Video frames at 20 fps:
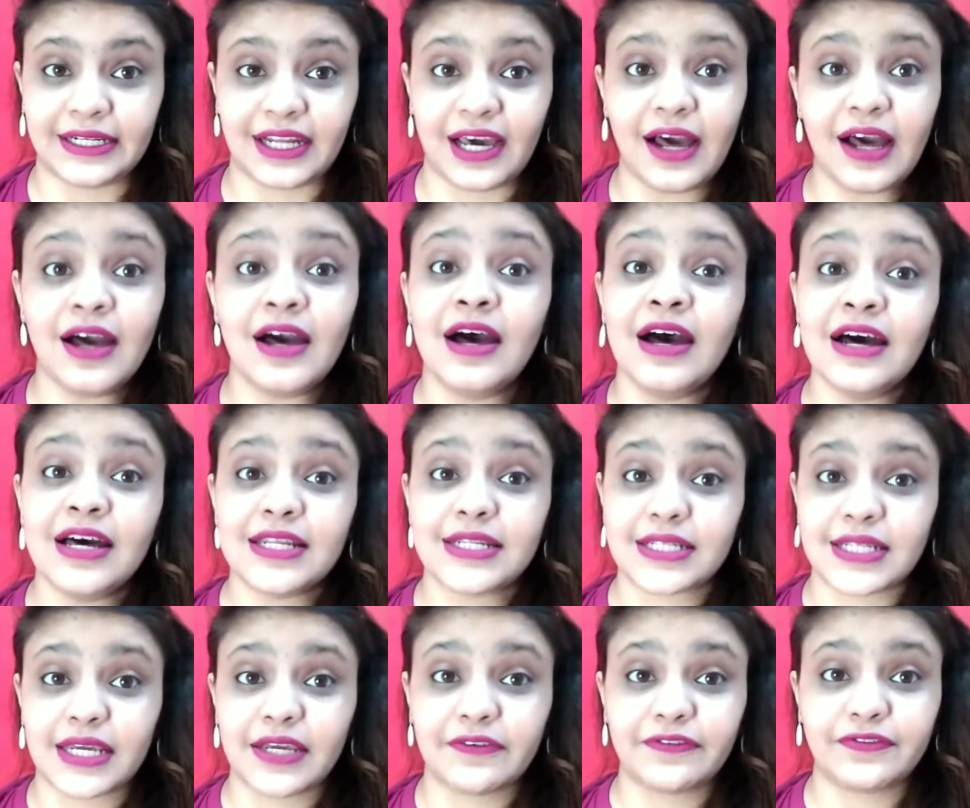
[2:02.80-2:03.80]
डेटा
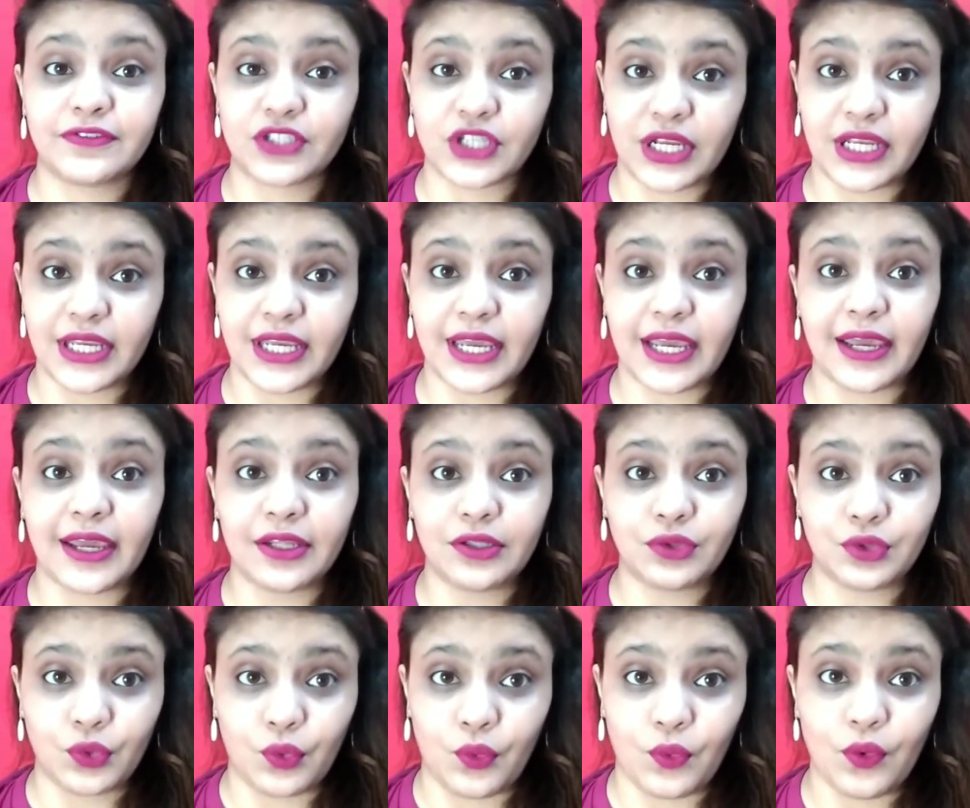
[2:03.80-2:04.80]
सेफ चाहिए है
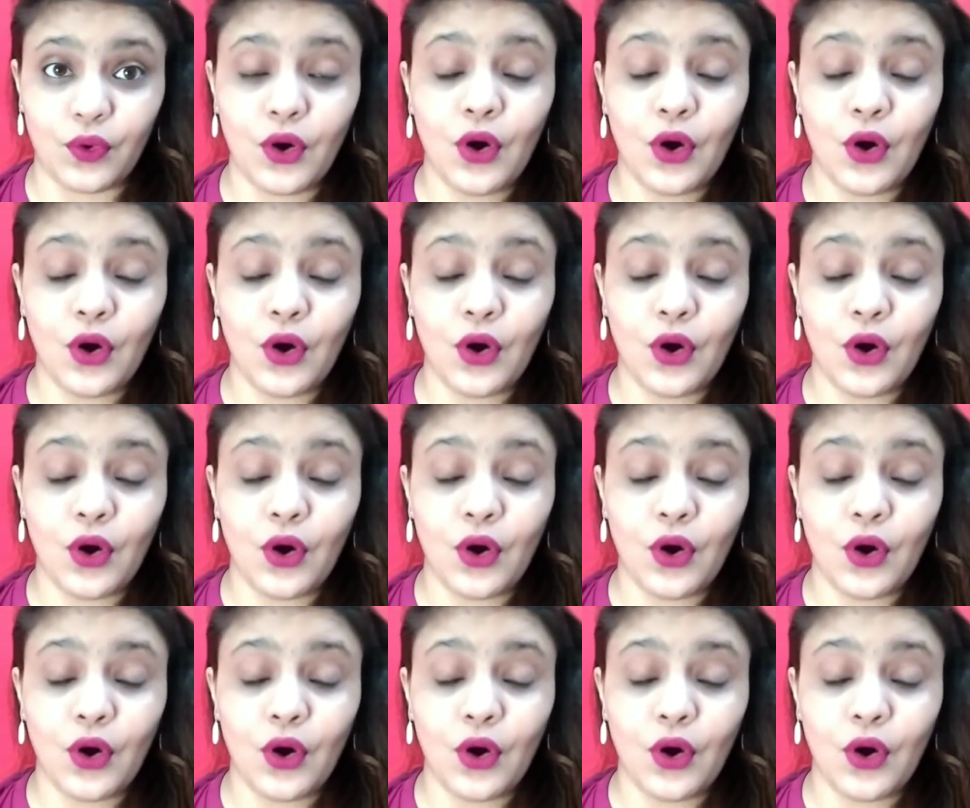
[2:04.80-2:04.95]
तो